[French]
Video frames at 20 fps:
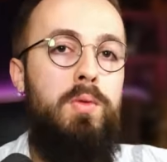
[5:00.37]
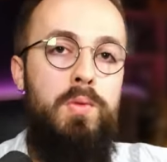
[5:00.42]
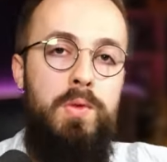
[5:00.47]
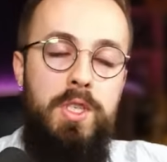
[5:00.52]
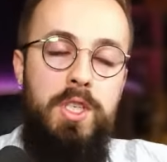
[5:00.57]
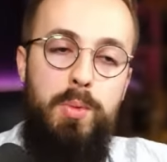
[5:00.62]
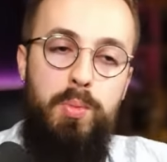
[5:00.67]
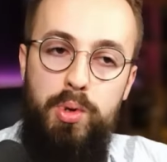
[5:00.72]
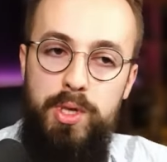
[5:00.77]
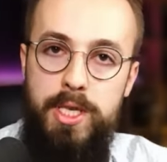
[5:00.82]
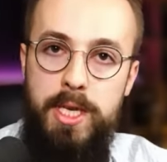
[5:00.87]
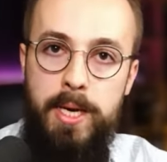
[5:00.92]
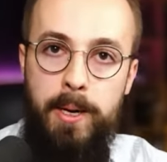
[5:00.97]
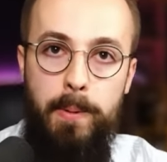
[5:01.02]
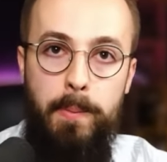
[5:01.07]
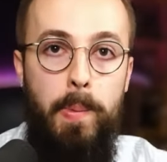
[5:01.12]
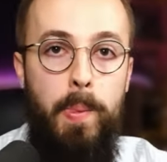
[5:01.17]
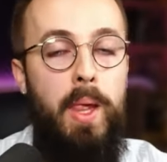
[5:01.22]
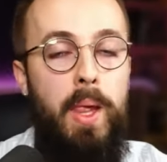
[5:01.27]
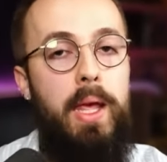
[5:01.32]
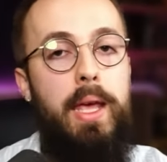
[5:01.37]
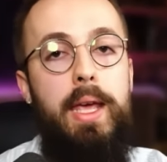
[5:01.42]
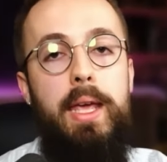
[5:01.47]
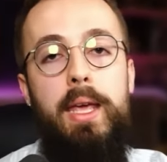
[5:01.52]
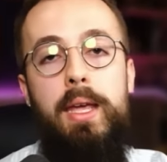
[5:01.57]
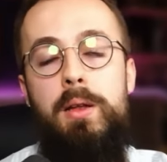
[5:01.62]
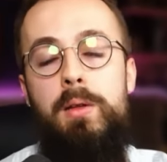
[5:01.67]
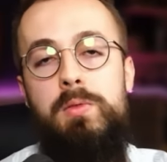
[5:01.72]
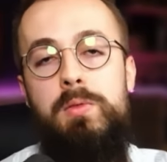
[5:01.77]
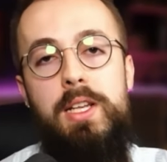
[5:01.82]
si je puis dire. Et
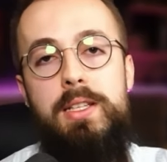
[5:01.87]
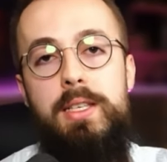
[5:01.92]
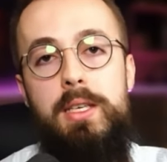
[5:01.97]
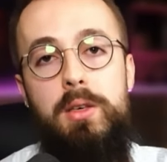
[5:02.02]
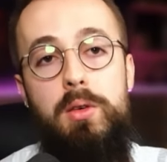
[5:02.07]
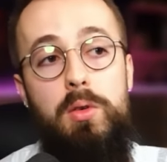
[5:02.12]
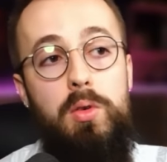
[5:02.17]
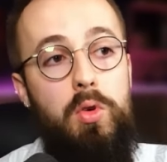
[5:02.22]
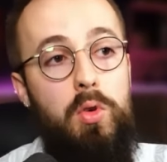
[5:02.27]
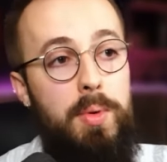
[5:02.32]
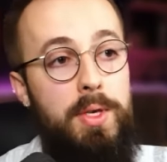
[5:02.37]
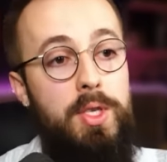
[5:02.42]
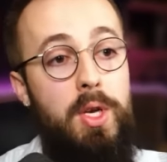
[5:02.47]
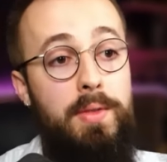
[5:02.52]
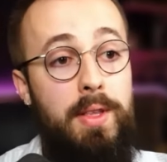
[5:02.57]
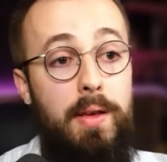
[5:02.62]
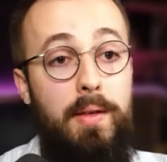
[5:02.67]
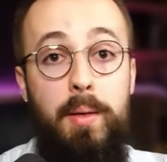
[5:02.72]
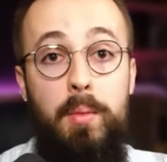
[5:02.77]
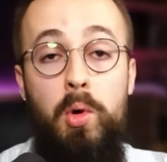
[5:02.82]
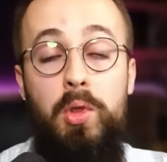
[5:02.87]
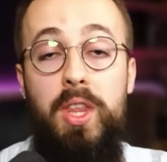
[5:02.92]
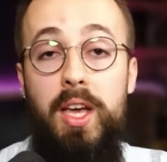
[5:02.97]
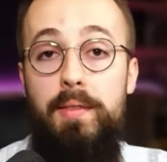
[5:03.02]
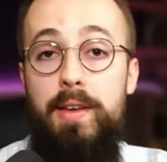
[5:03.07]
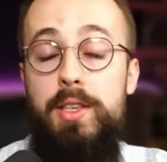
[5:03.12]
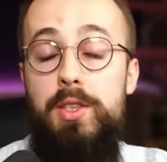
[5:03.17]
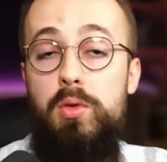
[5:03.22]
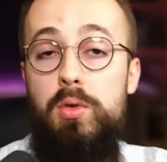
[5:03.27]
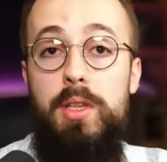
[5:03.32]
il nous a dit que Ubisoft avait vraiment travaillé
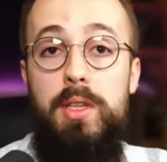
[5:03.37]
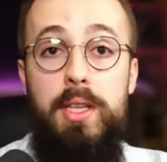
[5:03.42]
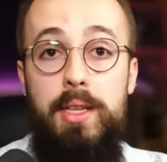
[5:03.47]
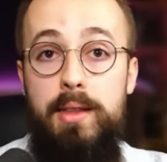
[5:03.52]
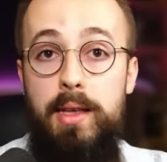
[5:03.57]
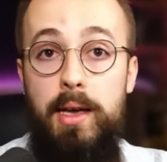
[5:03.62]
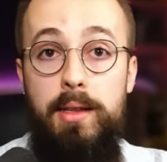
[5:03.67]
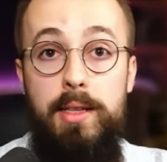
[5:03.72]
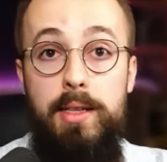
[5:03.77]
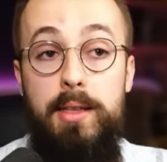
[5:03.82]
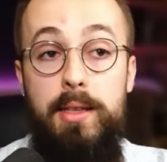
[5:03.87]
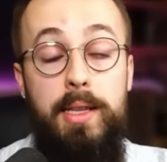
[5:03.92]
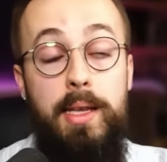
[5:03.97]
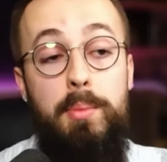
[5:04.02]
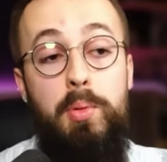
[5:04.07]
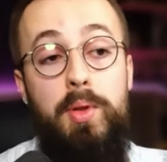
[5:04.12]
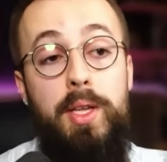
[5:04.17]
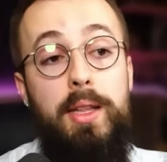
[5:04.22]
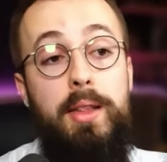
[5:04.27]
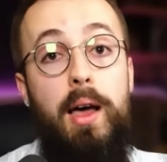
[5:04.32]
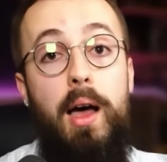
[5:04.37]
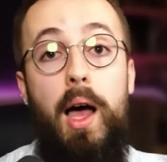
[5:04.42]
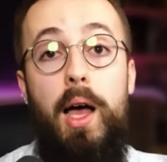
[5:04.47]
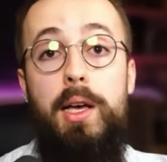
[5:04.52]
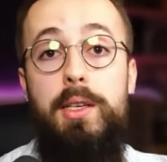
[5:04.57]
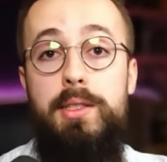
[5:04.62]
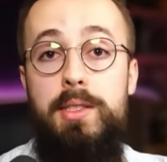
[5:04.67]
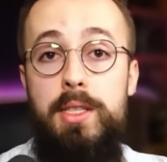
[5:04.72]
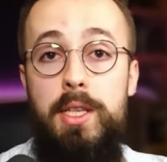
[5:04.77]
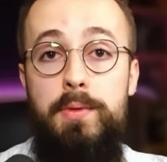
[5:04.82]
sur les détails, des détails peut-être
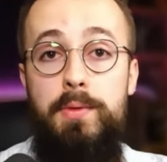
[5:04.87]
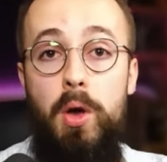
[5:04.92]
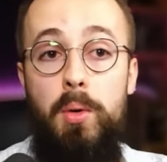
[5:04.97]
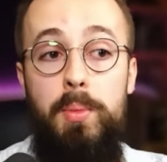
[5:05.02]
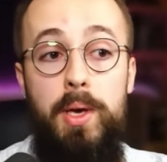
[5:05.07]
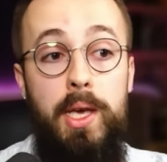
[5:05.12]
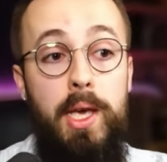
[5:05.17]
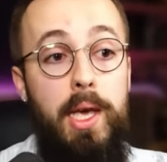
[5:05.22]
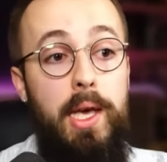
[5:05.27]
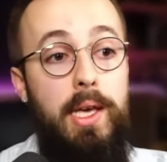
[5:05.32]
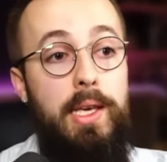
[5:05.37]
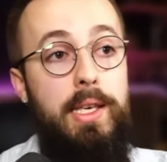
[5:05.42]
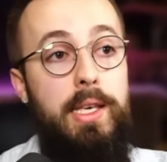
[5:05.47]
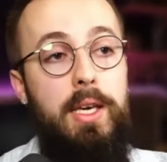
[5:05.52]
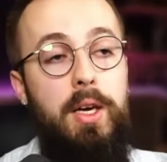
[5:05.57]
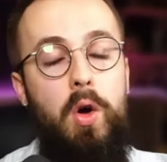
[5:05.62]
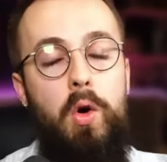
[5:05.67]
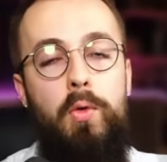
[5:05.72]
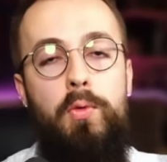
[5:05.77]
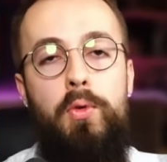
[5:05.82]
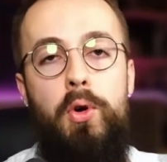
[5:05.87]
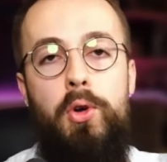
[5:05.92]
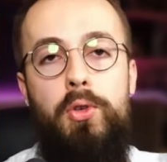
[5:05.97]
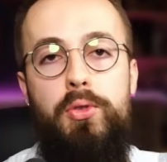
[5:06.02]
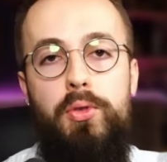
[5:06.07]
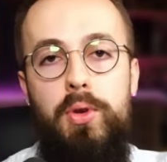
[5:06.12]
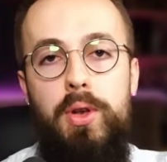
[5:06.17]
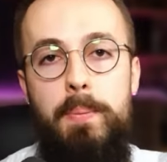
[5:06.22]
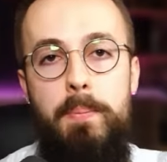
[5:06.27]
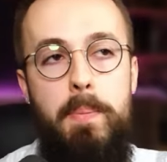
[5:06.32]
insignifiants, mais qui renforcent
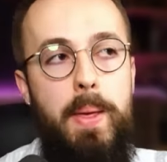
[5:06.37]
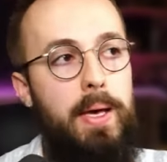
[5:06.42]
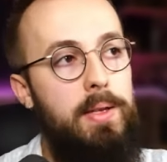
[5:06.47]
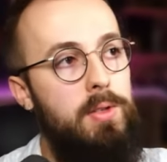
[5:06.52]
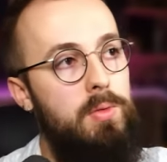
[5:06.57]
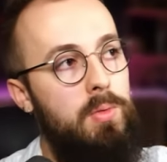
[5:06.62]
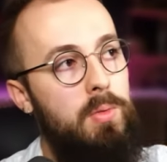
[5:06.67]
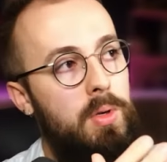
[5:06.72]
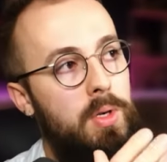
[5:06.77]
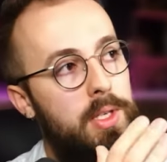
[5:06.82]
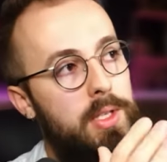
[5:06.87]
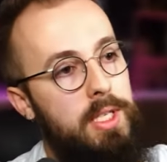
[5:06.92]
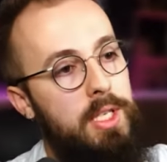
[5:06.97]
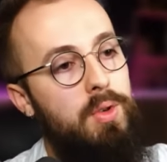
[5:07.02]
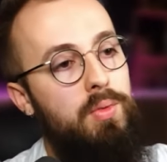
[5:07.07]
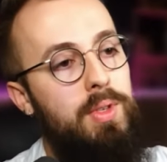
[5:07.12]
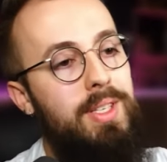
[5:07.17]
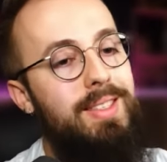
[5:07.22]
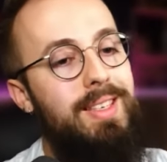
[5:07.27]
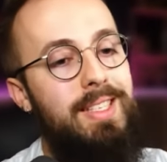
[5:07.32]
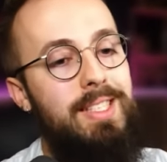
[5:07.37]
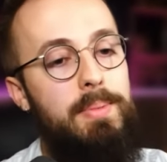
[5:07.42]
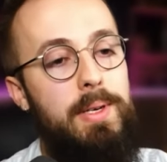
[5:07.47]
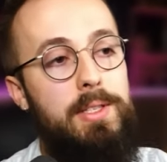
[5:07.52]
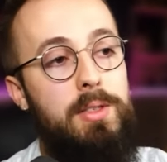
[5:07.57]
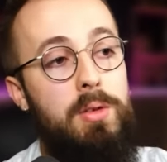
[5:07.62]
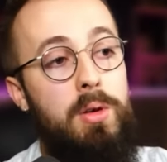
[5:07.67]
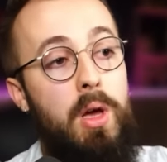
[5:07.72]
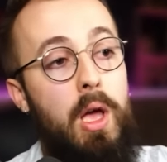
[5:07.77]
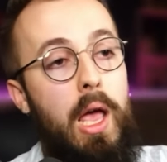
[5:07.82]
l'immersion. Et si je vous dis ça, c'est parce
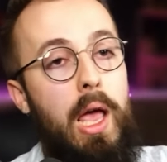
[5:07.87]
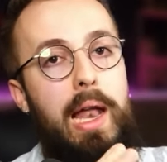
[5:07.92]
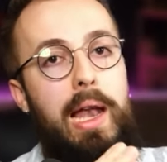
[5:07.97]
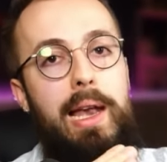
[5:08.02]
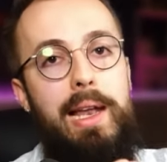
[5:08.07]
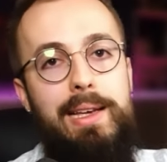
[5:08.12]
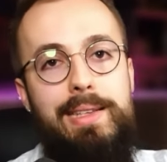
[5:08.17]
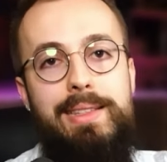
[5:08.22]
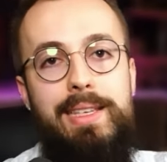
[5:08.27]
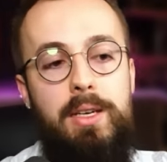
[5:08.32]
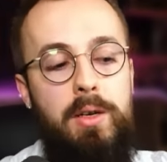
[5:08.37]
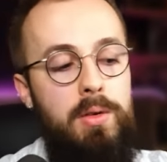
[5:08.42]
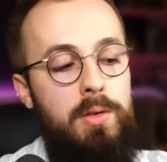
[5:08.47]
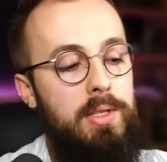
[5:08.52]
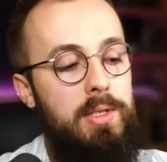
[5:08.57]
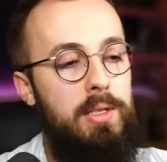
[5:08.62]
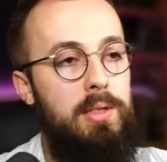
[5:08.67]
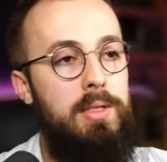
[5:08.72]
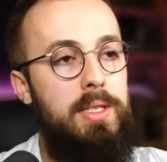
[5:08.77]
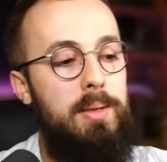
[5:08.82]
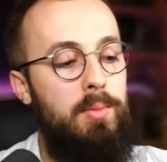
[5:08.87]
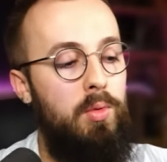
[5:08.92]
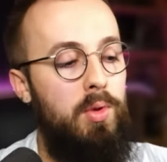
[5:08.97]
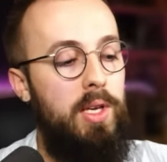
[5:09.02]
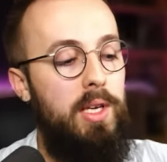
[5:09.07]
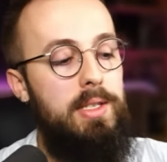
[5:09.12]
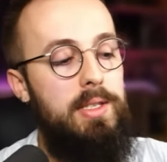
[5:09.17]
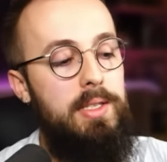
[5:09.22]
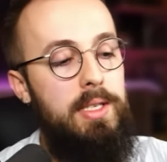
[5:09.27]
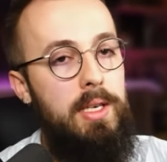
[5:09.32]
que la séquence qui nous est montrée
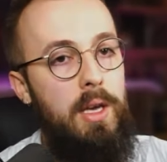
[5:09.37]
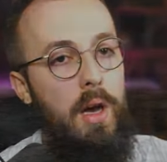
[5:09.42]
ici,